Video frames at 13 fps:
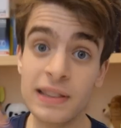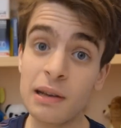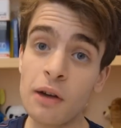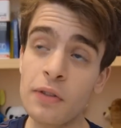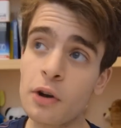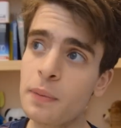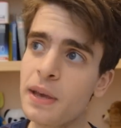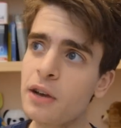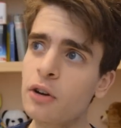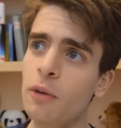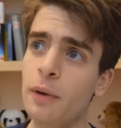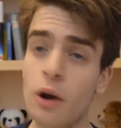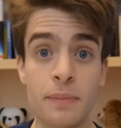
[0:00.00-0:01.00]
Fin da quando ero
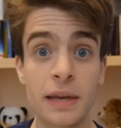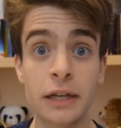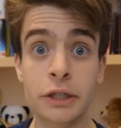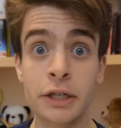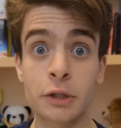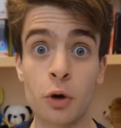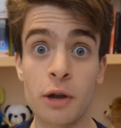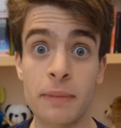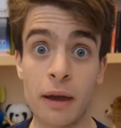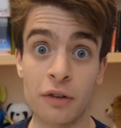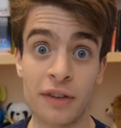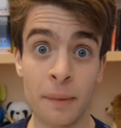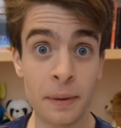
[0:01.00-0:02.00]
piccolo però i miei genitori mi
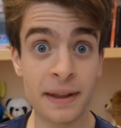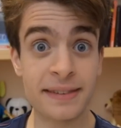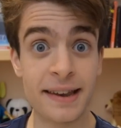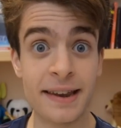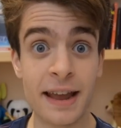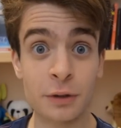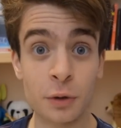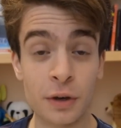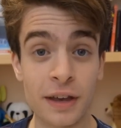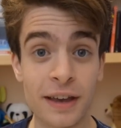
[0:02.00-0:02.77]
hanno sempre insegnato